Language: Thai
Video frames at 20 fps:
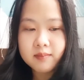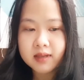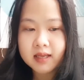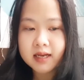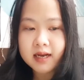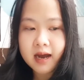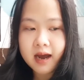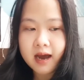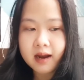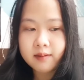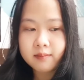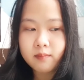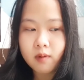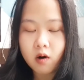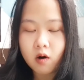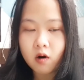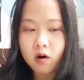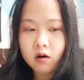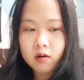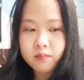มีการ
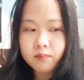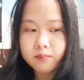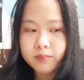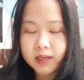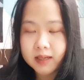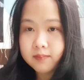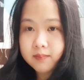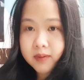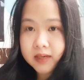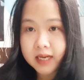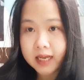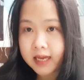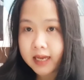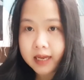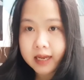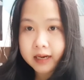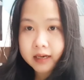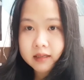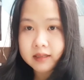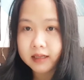บอกปิดประเท
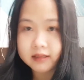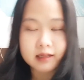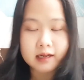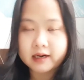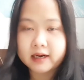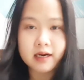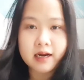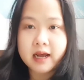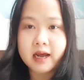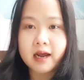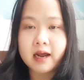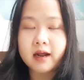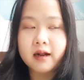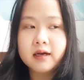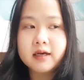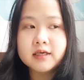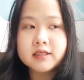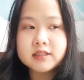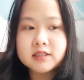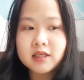ศต่างๆนานา
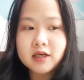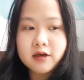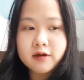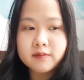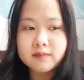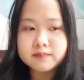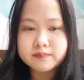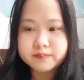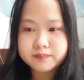ซึ่ง